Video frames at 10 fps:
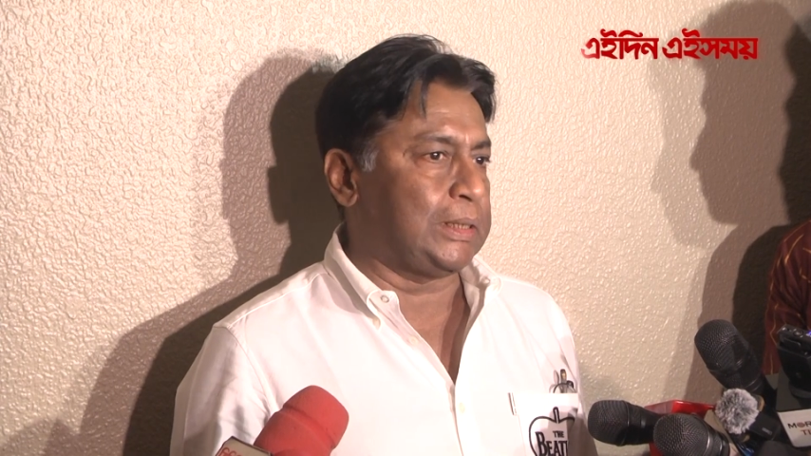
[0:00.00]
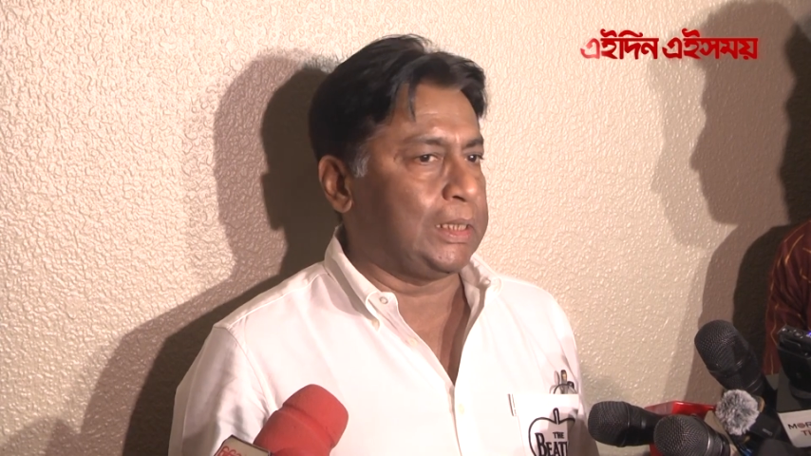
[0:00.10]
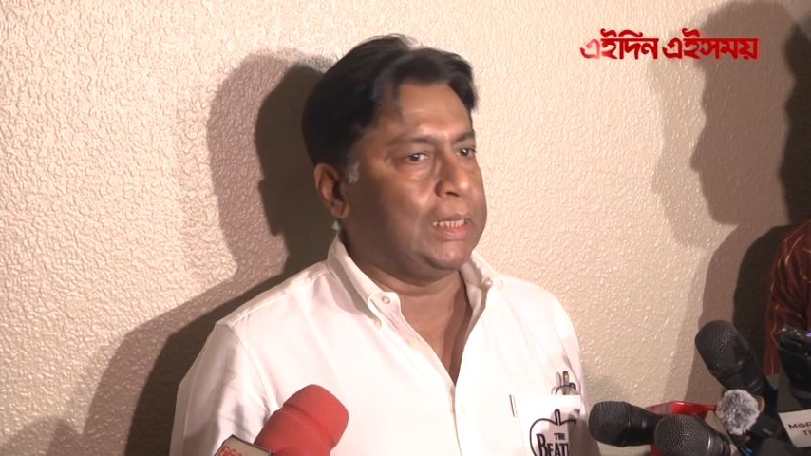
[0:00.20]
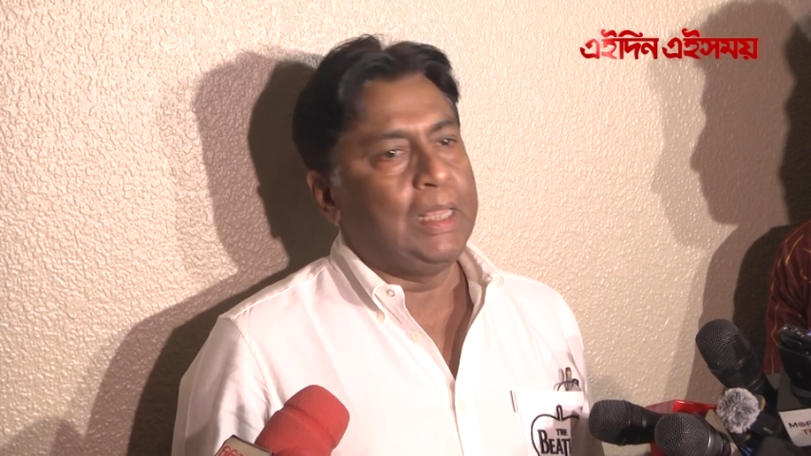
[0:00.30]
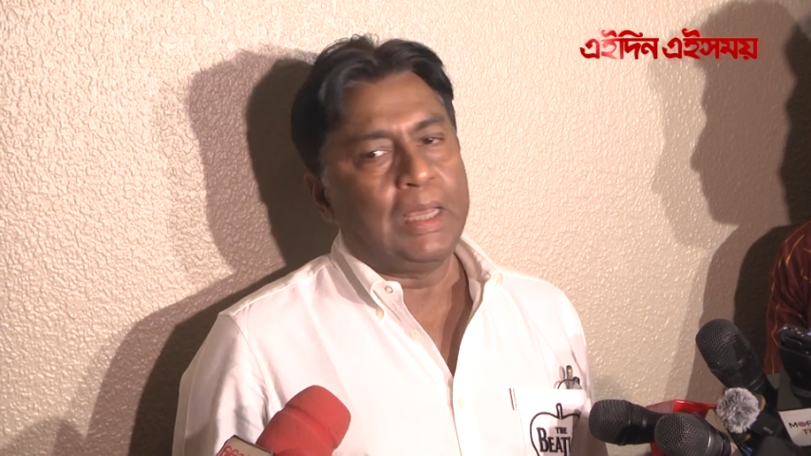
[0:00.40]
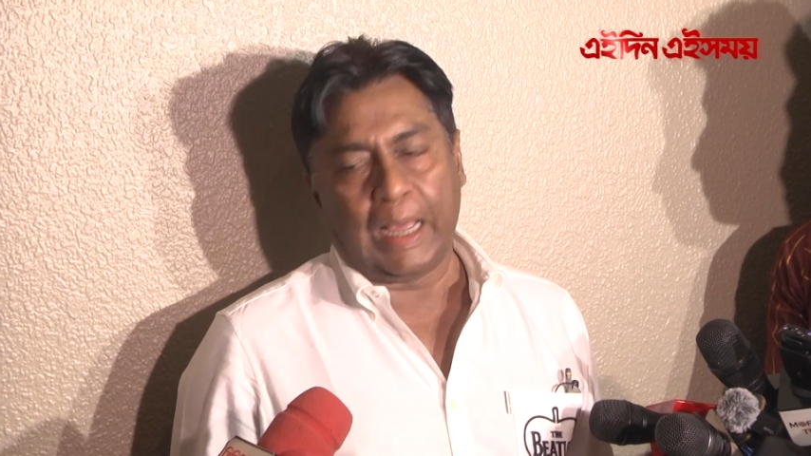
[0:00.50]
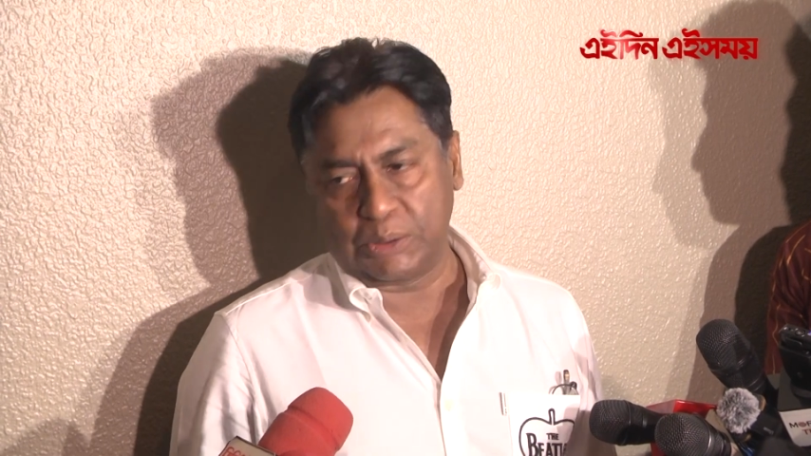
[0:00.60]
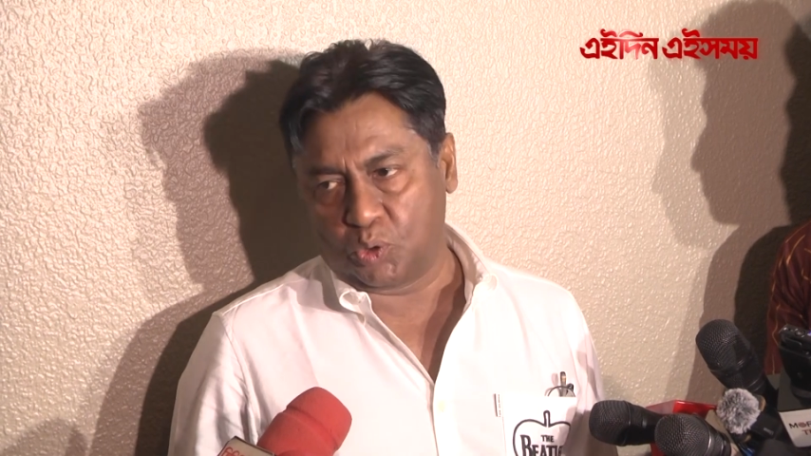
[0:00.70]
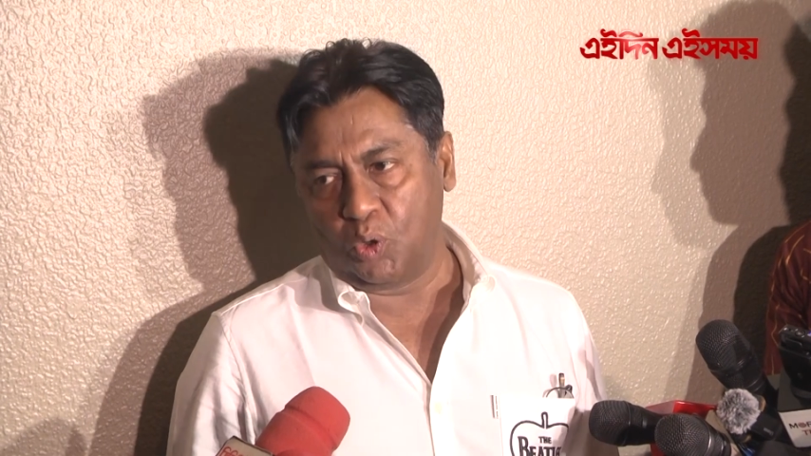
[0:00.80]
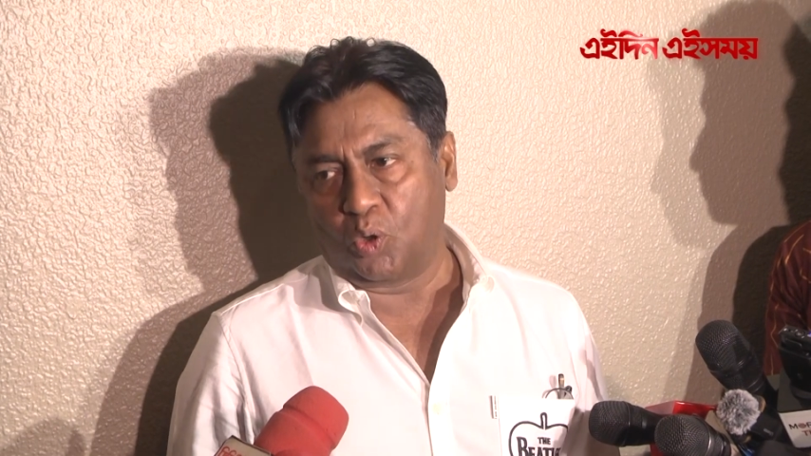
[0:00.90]
সাথে
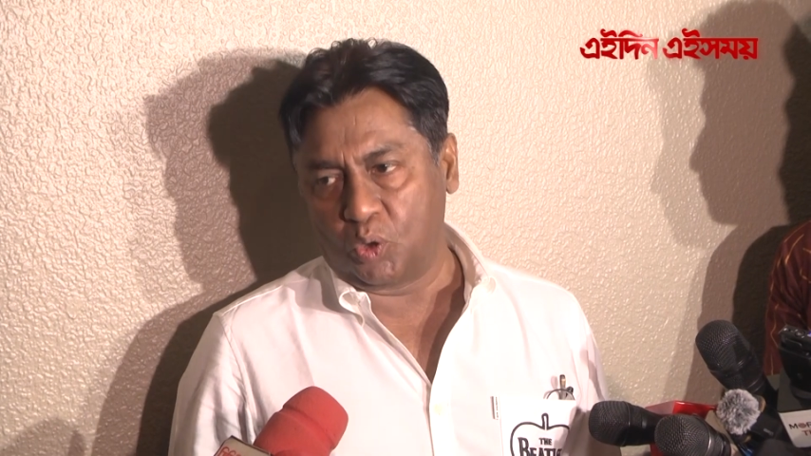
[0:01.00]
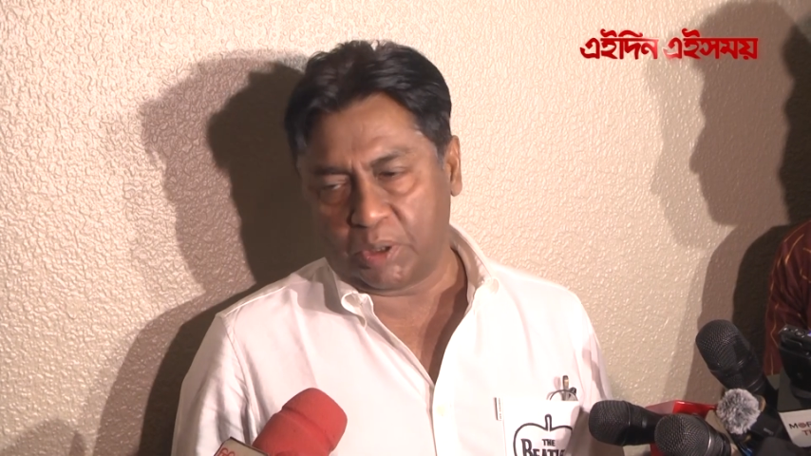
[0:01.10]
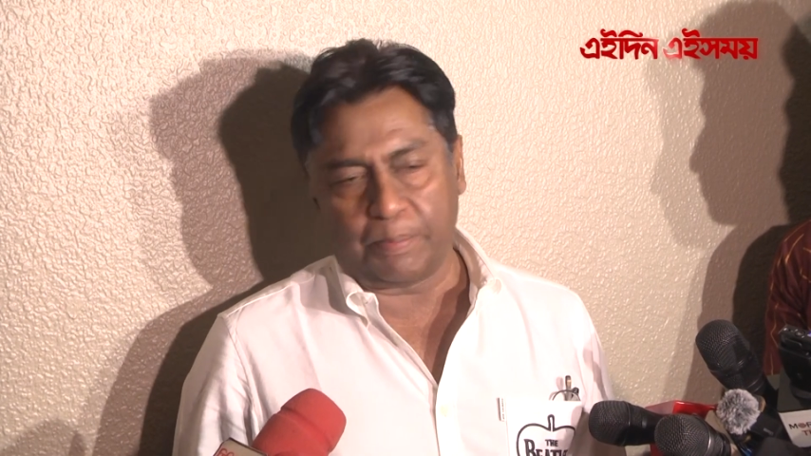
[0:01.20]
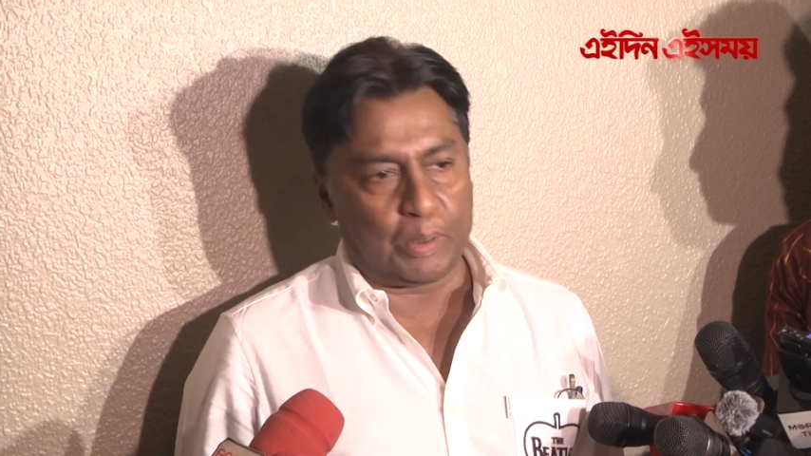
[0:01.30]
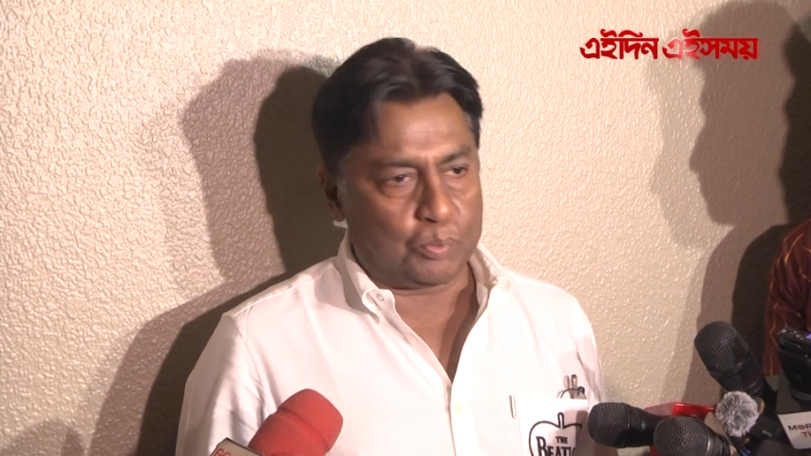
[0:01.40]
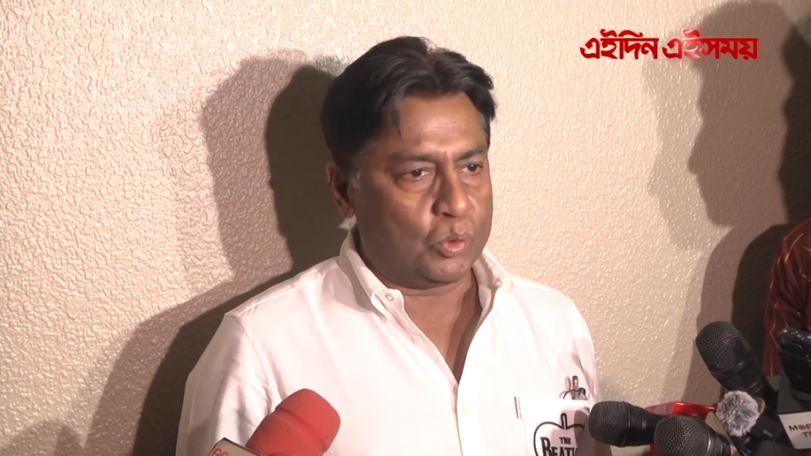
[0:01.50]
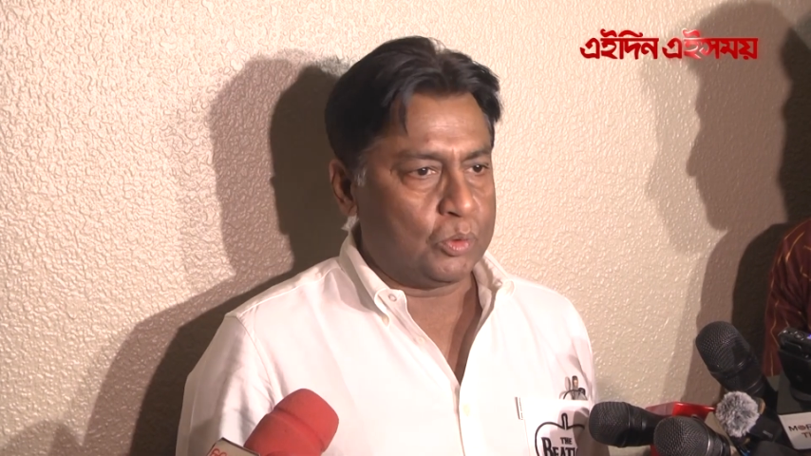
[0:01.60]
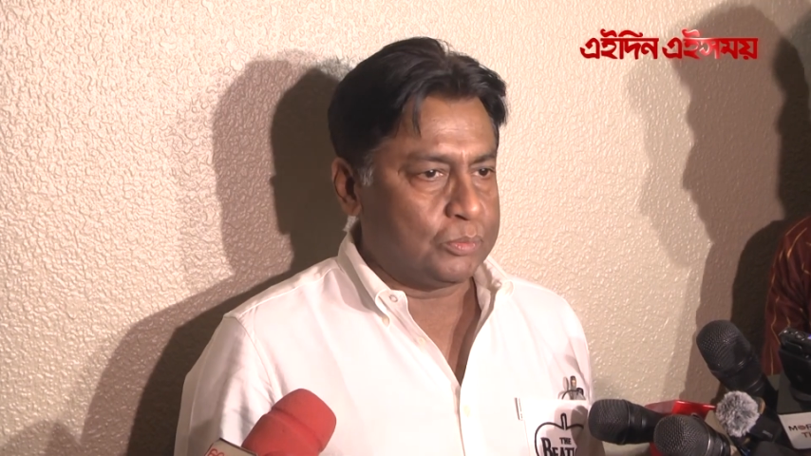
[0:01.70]
কাজগুলো করতে পারবো